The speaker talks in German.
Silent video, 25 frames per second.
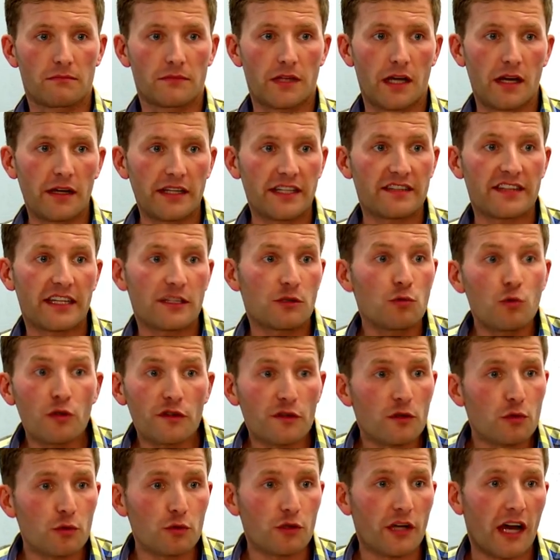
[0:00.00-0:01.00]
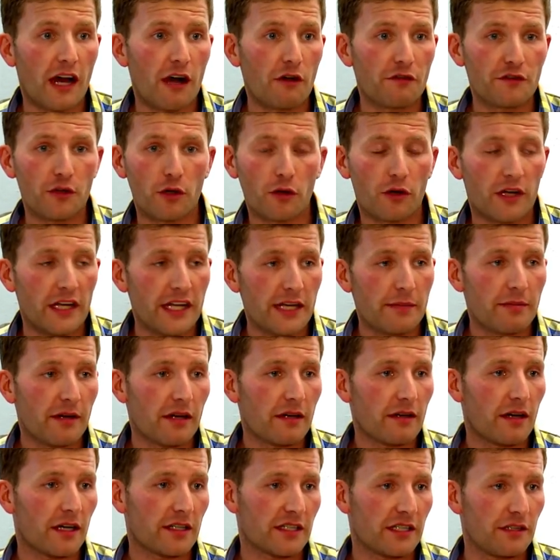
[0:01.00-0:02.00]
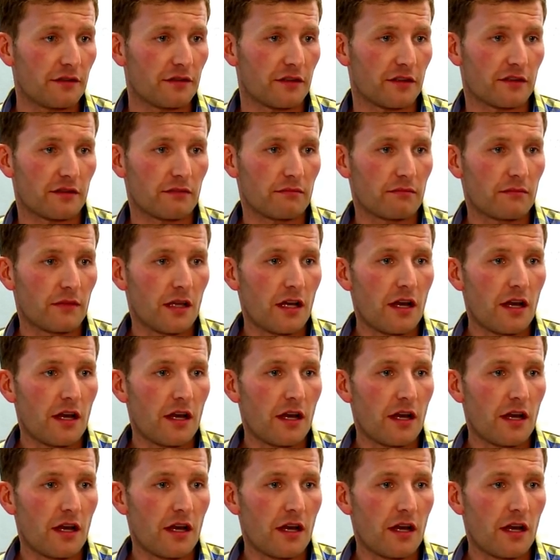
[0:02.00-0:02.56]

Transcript: Ja, ihr seid nur so gut drauf, wie eure Leber aktiv ist.